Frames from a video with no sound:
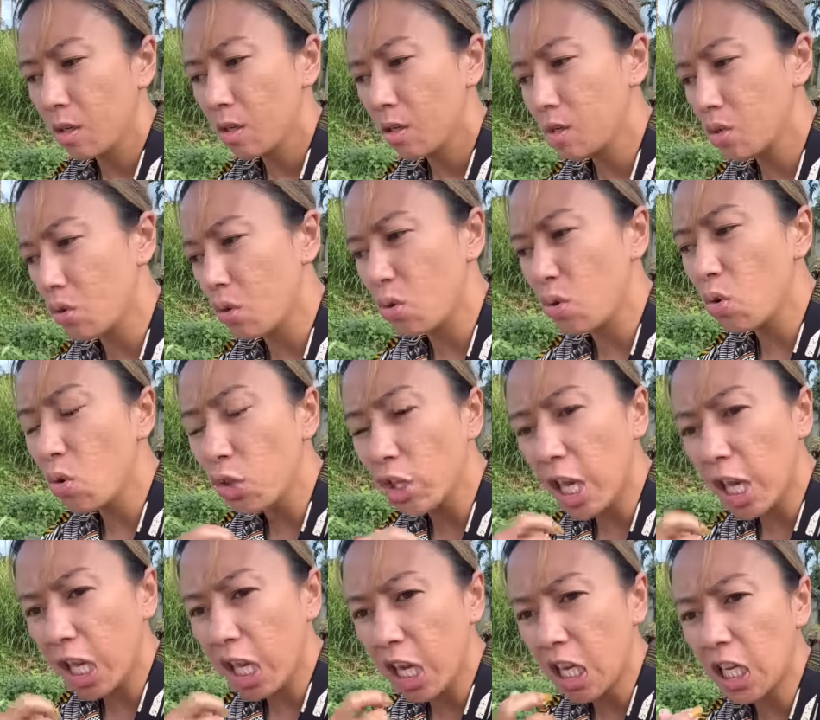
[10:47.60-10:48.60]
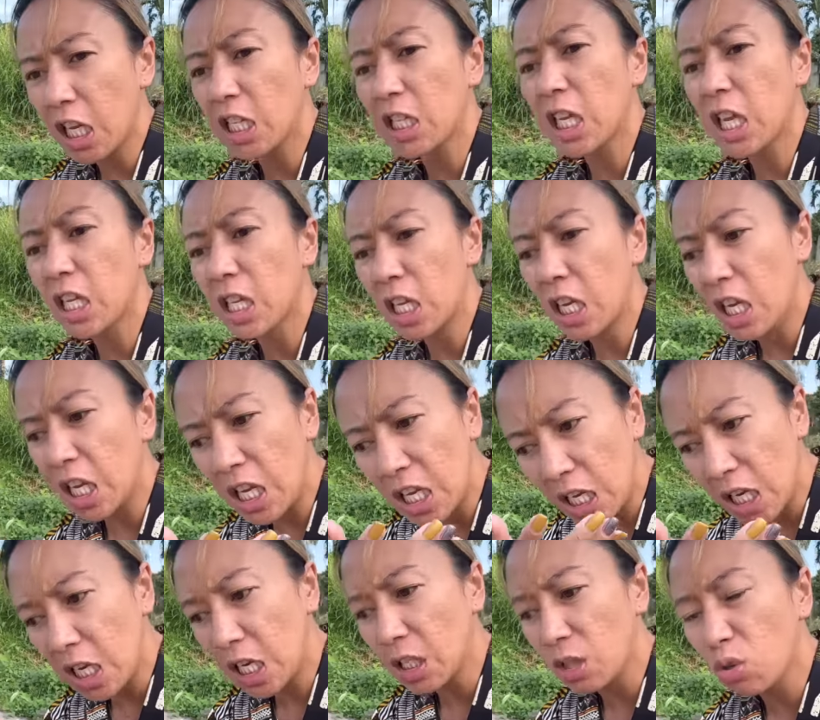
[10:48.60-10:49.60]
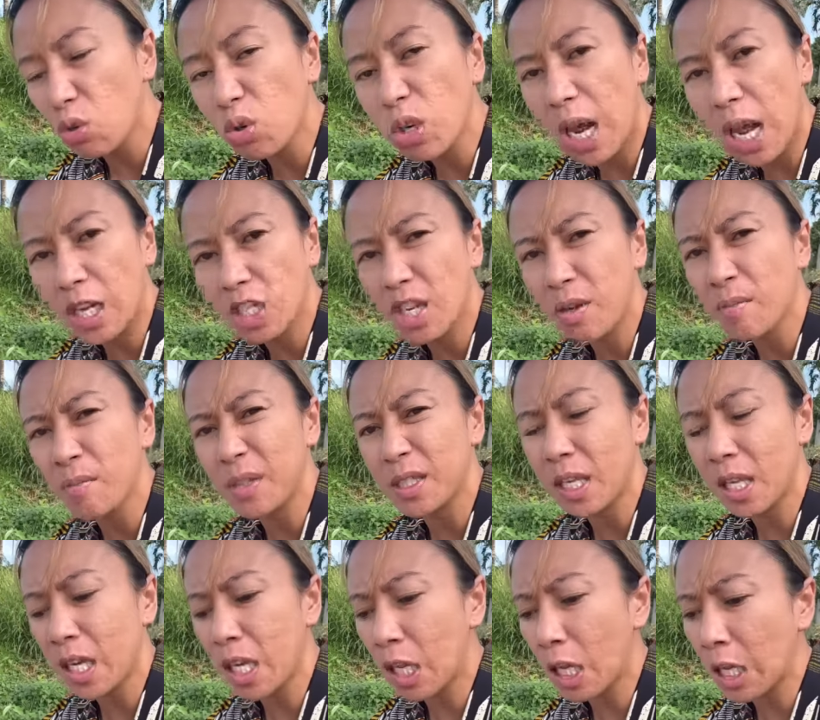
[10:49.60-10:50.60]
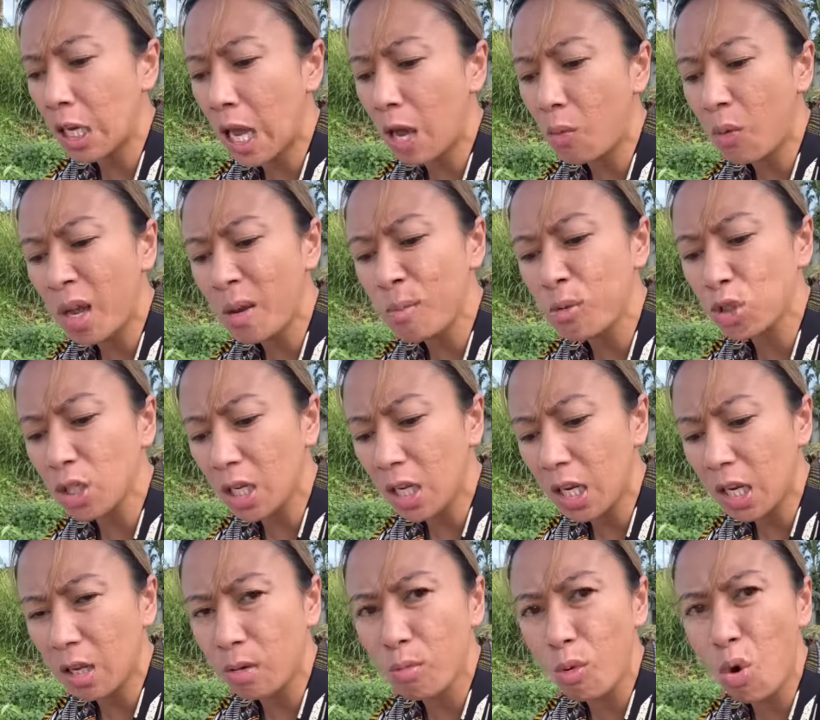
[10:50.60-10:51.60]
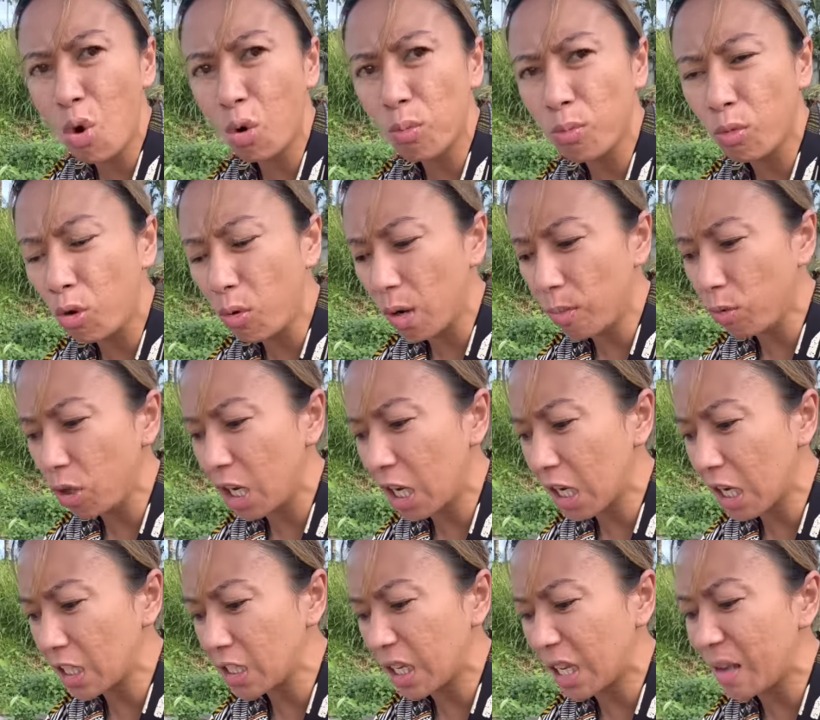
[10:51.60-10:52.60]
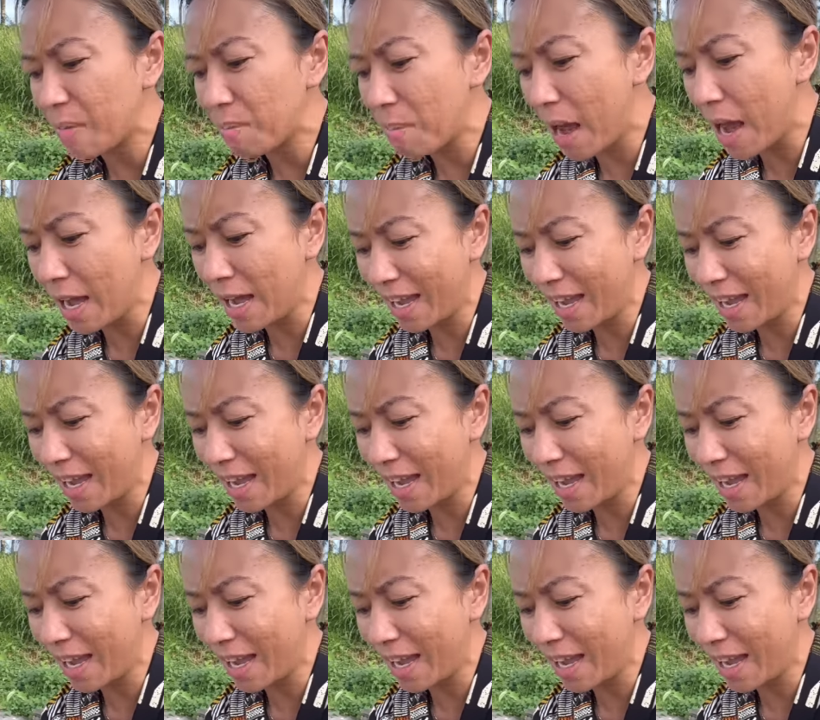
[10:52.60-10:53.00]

So, nguyain and then i-dura. Siyempre, sariling laway mo, sariling buhok mo, wag mo ilagay sa iba.